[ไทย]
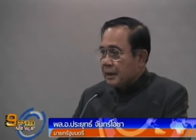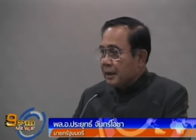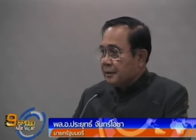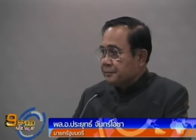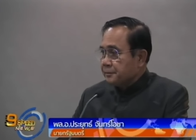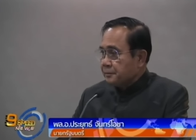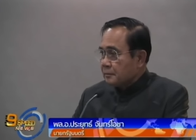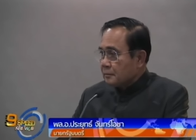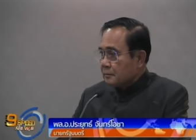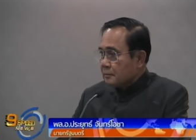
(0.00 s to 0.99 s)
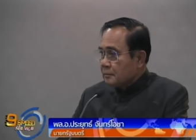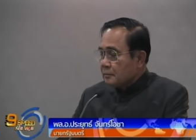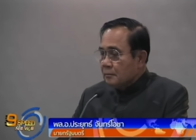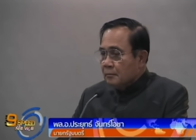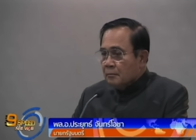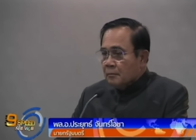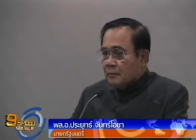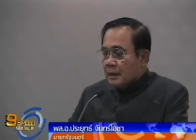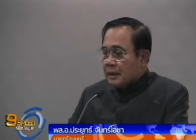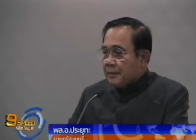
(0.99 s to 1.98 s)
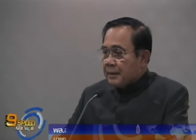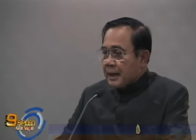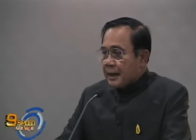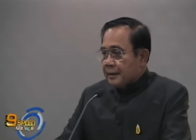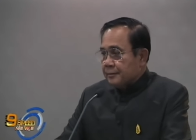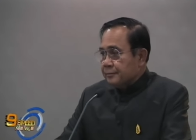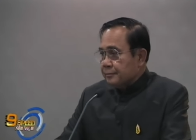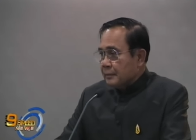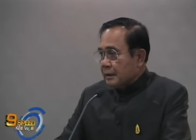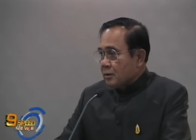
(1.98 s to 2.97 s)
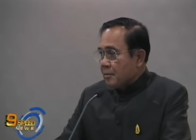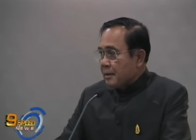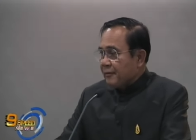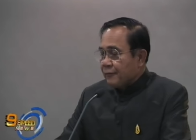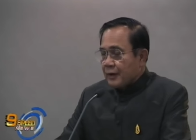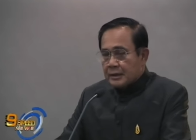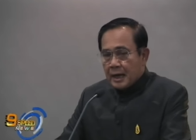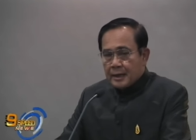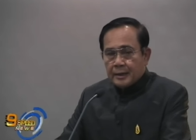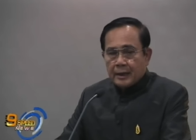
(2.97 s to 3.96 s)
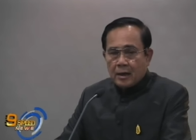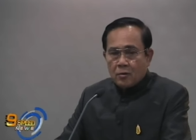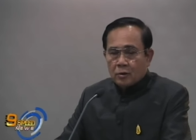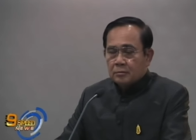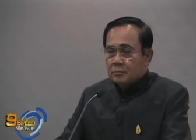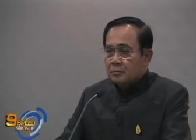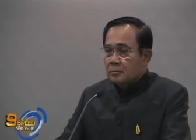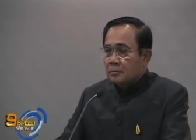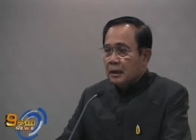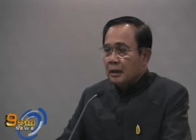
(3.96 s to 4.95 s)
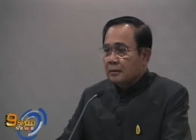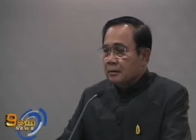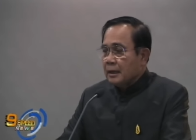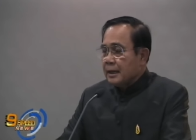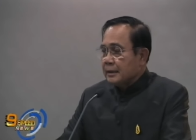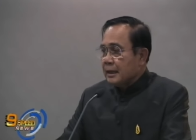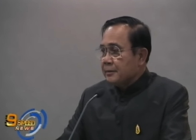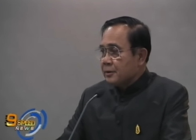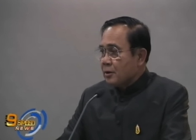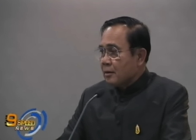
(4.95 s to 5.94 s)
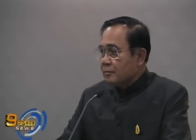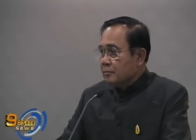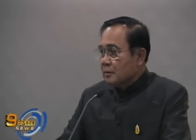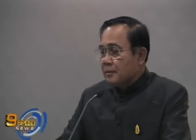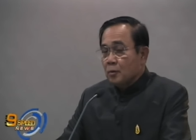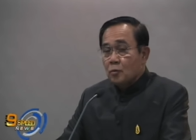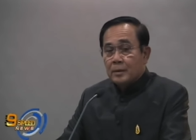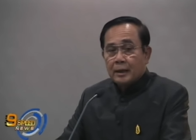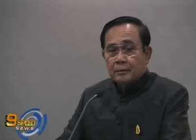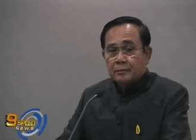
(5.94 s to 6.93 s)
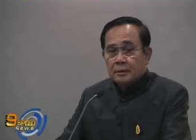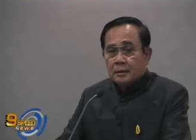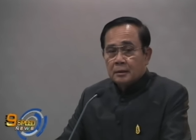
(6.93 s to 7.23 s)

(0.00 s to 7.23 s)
กับประเทศ ถ้าทำไม่ได้มันก็ไม่มีไฟ้าใช้ในอนาคตนะแล้วใครจะรับผิดชอบก็ไม่รู้เหมือนกัน